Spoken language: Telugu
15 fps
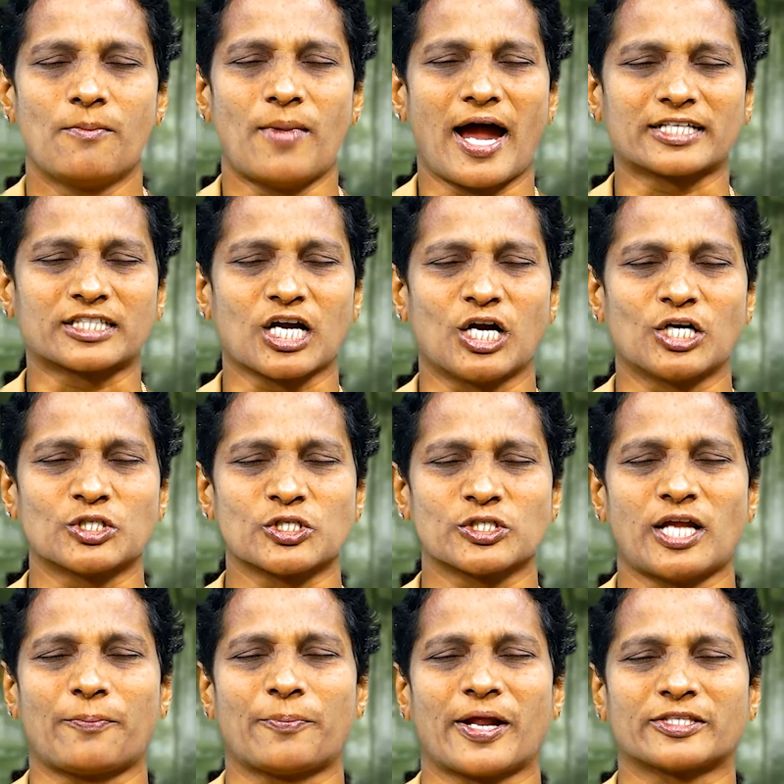
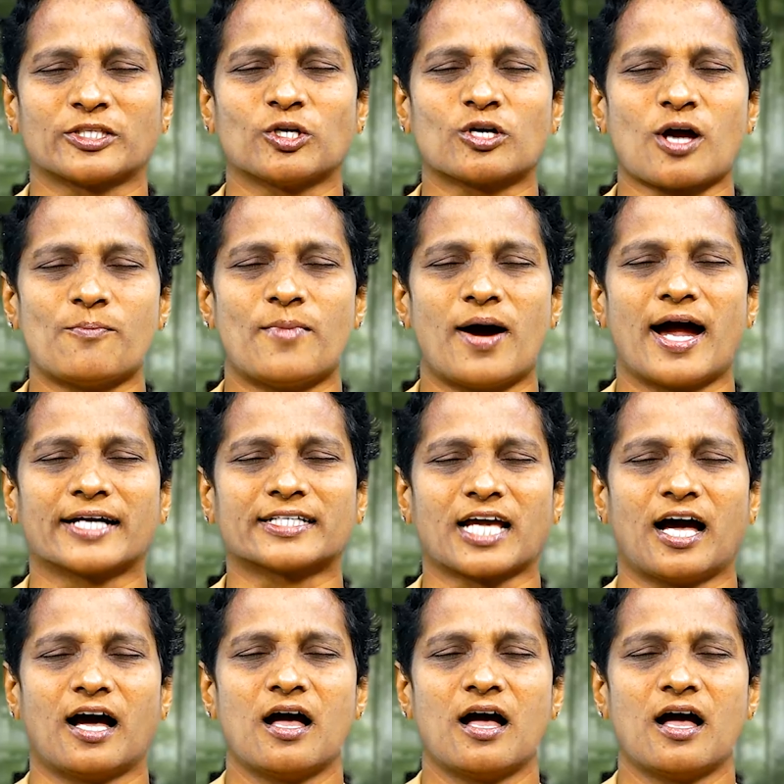మాట్లాడుచున్న ప్రతి ఒక్క మాట